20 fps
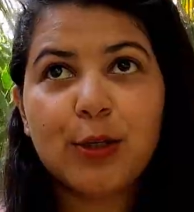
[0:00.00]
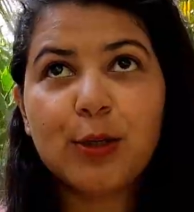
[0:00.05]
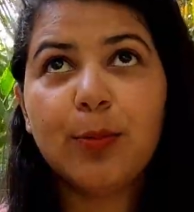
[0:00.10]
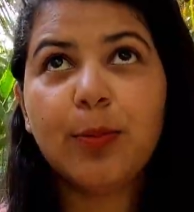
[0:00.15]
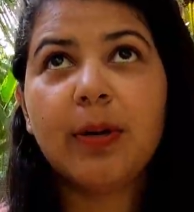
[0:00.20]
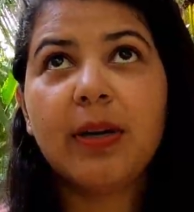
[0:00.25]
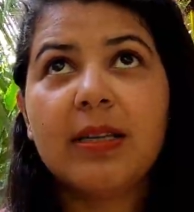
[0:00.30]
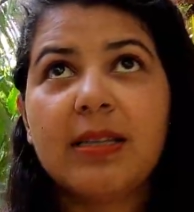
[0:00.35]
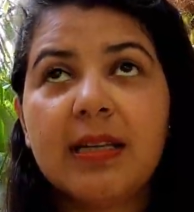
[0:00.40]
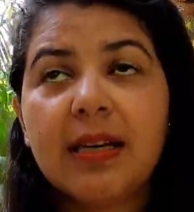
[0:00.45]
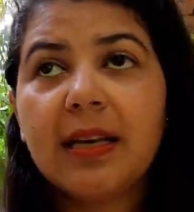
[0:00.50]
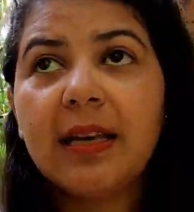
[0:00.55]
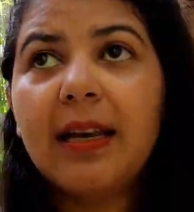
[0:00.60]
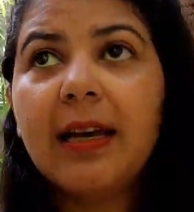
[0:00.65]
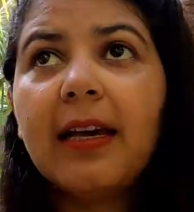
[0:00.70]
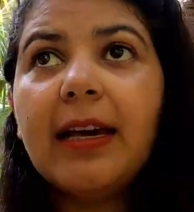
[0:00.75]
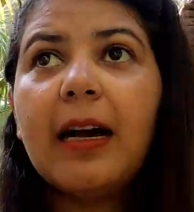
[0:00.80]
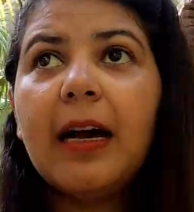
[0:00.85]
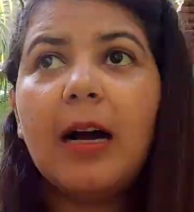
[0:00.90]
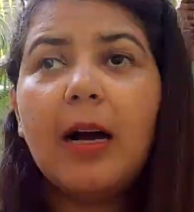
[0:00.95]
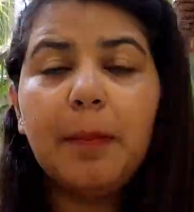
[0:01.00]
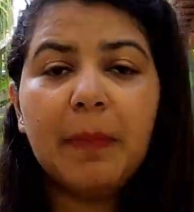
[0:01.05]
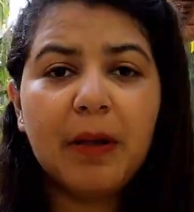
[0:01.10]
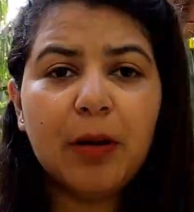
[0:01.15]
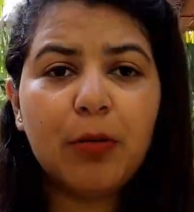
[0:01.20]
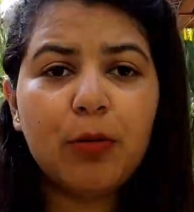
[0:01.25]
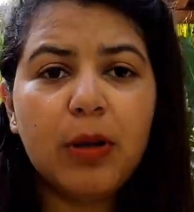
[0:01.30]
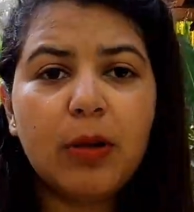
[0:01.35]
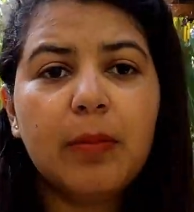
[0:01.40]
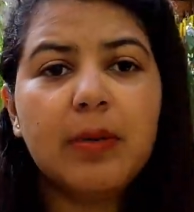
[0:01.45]
सो बेसिकली यहाँ
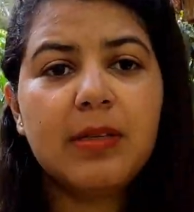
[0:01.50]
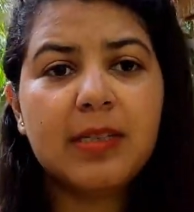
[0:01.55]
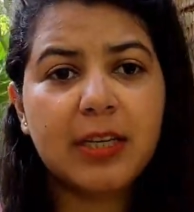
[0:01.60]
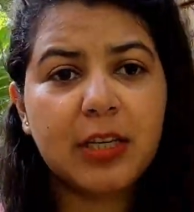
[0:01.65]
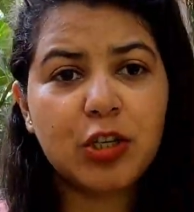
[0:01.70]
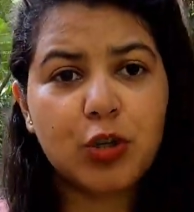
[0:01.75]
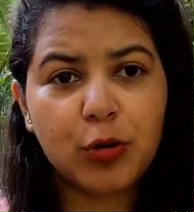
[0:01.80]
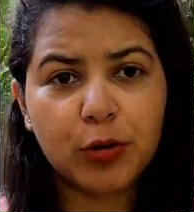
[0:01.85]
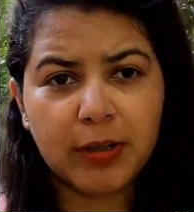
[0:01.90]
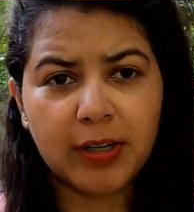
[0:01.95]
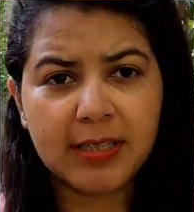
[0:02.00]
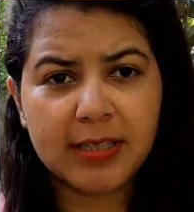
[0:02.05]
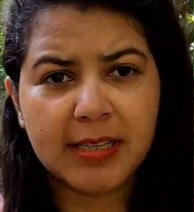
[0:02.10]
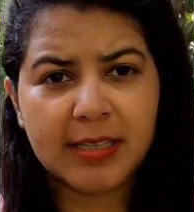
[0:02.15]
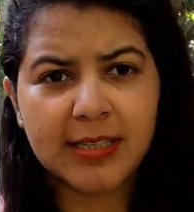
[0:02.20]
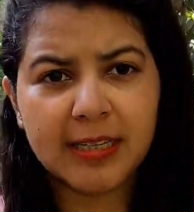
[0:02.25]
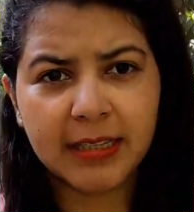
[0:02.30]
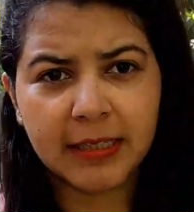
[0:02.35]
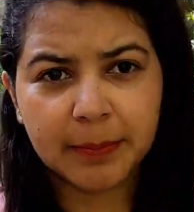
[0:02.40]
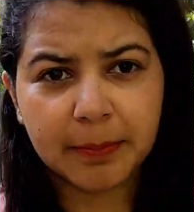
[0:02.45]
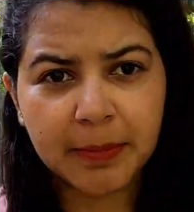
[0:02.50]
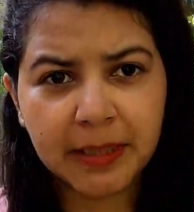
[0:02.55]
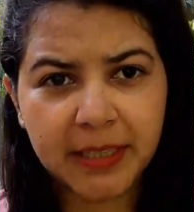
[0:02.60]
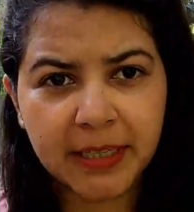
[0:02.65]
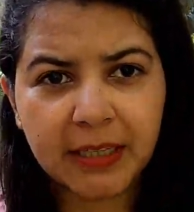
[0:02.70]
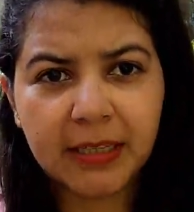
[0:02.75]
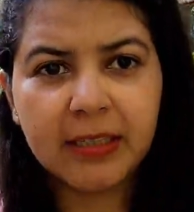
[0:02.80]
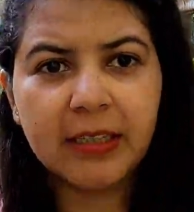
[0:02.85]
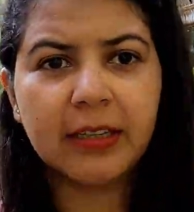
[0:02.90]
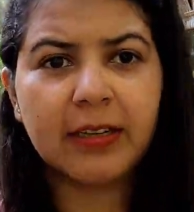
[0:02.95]
पे इन्होंने बस एक छोटा सा सेटअप
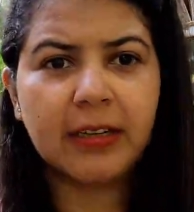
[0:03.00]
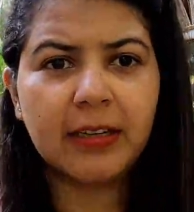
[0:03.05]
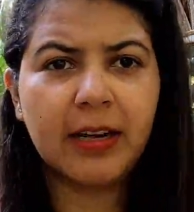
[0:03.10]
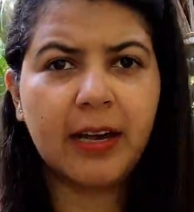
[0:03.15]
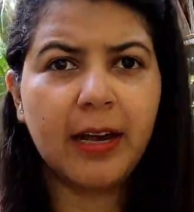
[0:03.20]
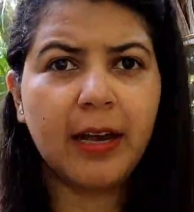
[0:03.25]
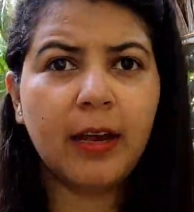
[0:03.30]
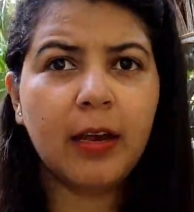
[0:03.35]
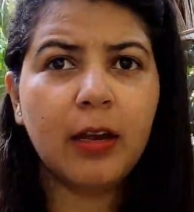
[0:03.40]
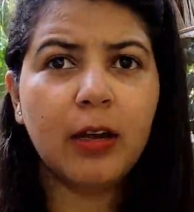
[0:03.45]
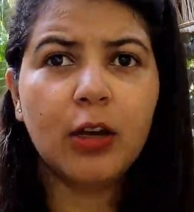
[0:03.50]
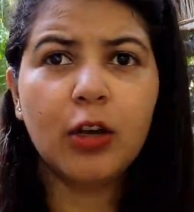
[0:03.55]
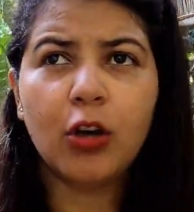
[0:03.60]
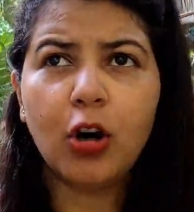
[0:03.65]
तैयार कर रखा है